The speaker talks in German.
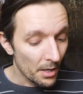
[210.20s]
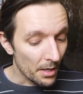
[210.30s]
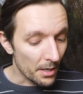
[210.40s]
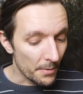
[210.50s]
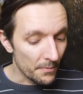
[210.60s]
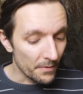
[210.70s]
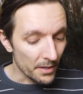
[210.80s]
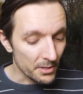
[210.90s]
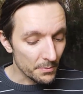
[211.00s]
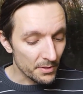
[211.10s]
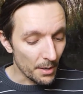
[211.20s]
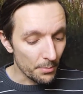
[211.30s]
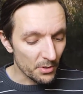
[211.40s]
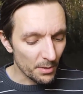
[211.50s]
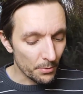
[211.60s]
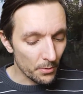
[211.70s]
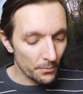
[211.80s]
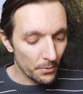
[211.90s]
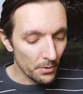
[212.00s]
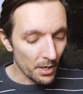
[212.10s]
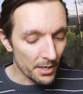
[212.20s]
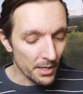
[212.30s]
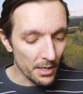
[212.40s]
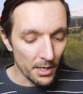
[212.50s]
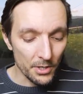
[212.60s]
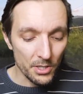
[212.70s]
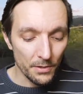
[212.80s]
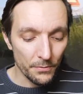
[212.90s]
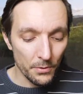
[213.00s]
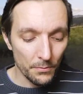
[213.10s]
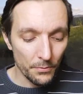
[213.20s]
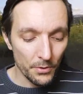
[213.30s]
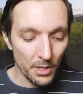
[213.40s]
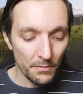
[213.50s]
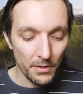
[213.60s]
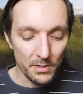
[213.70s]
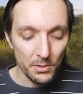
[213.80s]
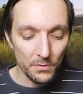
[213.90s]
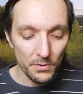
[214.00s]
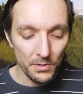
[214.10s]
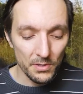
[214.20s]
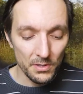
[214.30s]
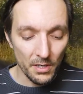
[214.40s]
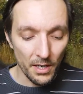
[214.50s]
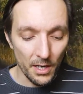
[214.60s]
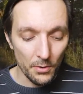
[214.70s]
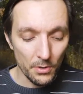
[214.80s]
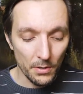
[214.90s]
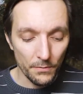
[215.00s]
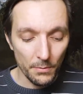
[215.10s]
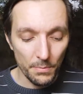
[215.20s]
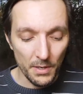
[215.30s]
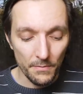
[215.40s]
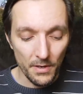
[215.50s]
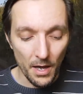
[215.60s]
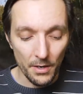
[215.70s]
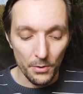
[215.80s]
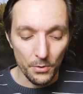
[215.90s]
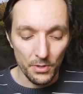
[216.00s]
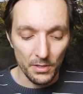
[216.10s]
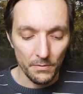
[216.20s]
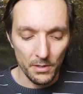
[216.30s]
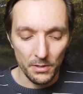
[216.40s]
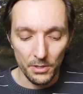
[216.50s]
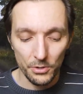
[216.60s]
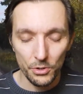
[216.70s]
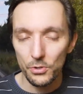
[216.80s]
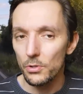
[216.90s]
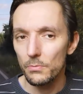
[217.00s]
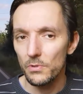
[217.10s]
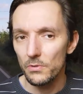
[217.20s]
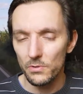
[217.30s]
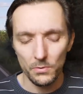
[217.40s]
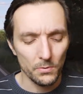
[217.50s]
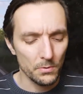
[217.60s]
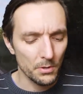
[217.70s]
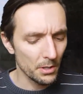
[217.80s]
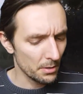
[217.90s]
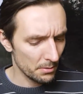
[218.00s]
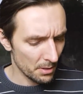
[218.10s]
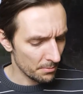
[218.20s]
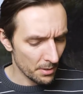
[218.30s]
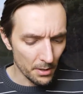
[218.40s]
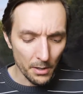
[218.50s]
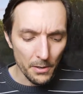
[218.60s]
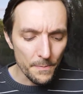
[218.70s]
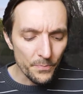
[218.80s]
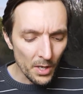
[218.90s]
ähm, war zum Zeitpunkt der Prüfung einer Anschaffung für den Fraktionsvorsitzenden Träger noch nicht von BMW angekündigt worden. Das stimmt so nicht, aber egal.